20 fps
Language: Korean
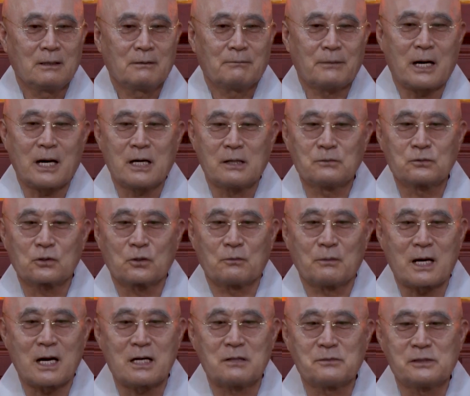마음으로
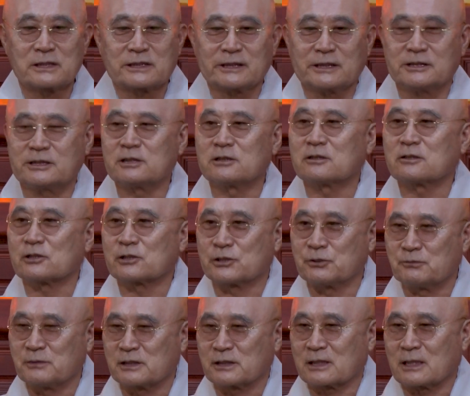마음을 깨치는
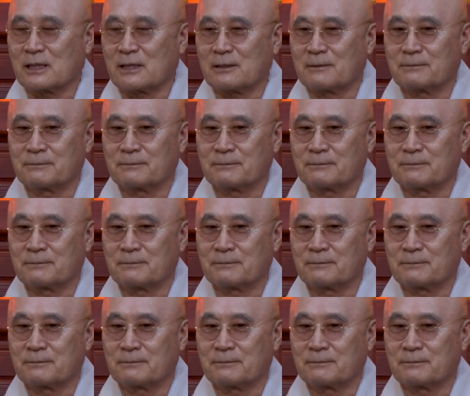것입니다.